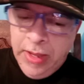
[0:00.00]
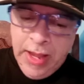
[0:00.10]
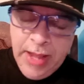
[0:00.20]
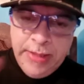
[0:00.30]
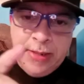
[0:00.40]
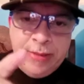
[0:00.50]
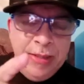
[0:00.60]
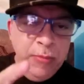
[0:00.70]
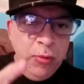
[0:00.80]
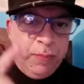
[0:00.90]
Ayer
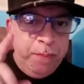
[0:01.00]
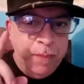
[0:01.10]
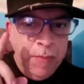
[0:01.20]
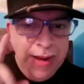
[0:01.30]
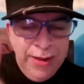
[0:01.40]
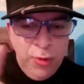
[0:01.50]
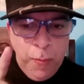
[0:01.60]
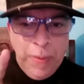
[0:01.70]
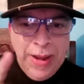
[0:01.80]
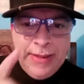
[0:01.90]
dimos en
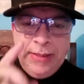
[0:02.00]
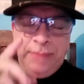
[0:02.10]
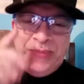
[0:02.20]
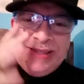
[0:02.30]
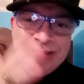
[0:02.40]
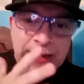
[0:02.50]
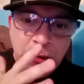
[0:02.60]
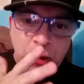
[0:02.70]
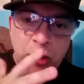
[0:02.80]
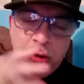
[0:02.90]
los planes
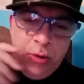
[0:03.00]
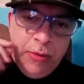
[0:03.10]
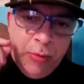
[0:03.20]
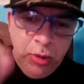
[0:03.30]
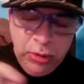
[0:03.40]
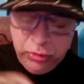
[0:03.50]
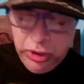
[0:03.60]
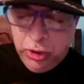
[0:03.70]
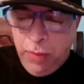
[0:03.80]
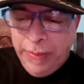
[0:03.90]
cinco logros de béisbol y los
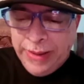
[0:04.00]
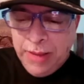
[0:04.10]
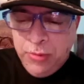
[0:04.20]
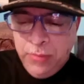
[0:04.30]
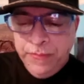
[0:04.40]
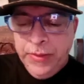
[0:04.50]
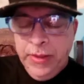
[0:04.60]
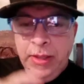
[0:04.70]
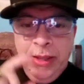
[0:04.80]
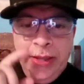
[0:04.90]
cinco los pegamos
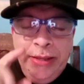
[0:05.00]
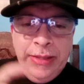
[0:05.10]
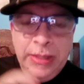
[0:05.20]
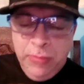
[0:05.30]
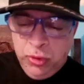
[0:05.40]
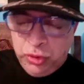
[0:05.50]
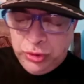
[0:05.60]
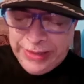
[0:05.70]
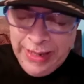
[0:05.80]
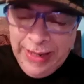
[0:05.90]
y dimos
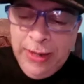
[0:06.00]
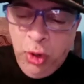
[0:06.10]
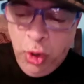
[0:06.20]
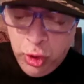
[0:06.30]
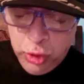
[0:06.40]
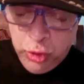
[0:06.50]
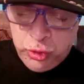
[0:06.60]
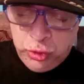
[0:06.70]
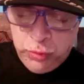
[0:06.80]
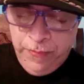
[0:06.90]
tres
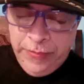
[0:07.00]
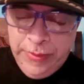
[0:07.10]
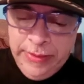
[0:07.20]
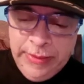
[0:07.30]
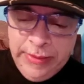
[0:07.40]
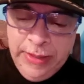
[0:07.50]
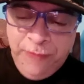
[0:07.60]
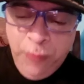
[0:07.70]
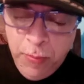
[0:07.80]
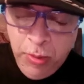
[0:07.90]
logros de
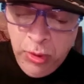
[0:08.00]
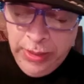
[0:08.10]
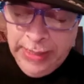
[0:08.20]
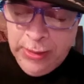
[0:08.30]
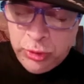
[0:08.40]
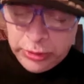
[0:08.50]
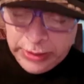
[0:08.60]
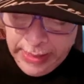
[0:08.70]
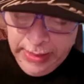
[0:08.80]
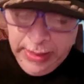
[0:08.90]
fútbol y los
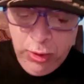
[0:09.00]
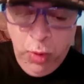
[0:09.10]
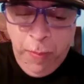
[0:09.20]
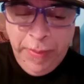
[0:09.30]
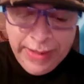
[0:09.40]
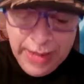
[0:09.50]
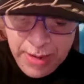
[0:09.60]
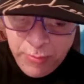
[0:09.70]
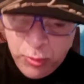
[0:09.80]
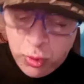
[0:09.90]
tres los
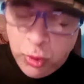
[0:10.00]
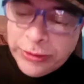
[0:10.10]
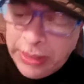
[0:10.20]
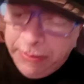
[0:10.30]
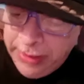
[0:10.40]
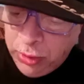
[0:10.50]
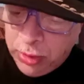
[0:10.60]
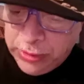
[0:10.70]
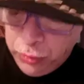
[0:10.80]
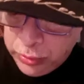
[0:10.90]
pegamos con
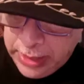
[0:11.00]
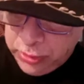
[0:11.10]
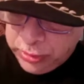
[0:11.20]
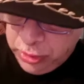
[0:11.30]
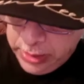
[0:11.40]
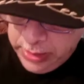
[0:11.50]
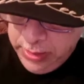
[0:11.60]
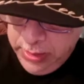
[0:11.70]
tremendo resultado señores.